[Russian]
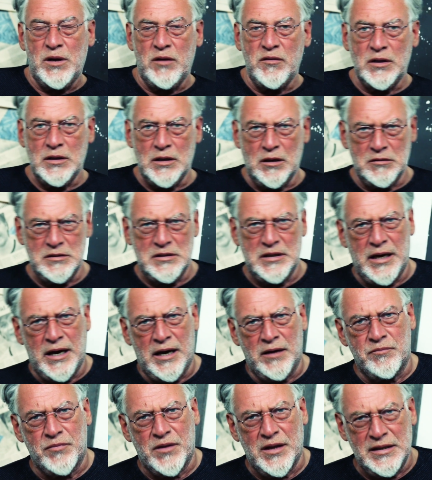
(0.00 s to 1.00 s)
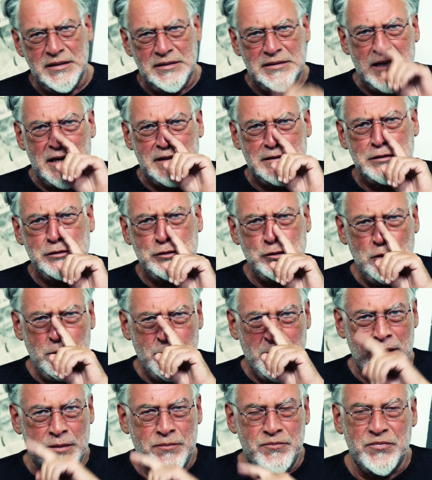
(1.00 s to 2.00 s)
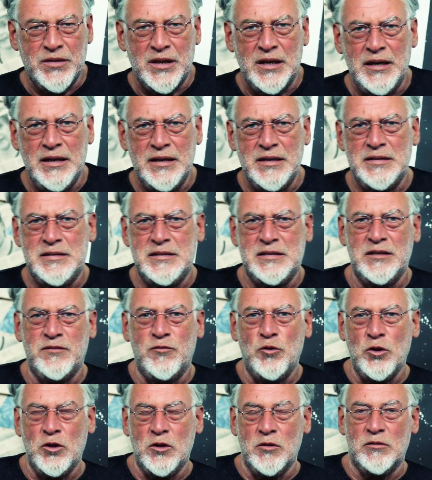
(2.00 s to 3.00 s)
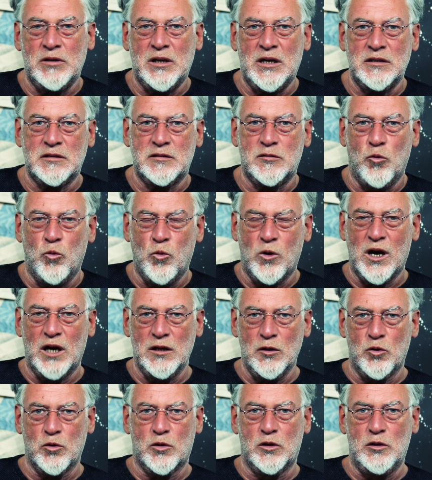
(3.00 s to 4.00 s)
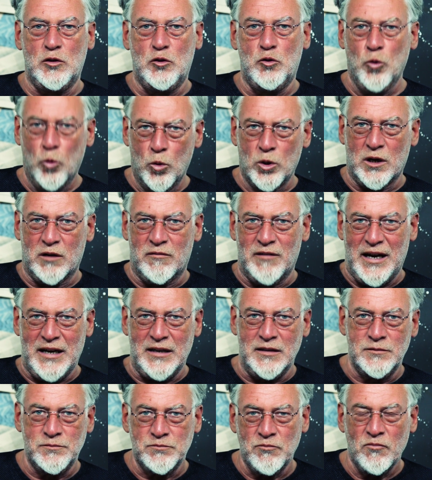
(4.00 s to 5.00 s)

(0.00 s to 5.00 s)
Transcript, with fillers: Привет, друзья! Это дядя Тёма, и сегодня у нас уголок Дурова.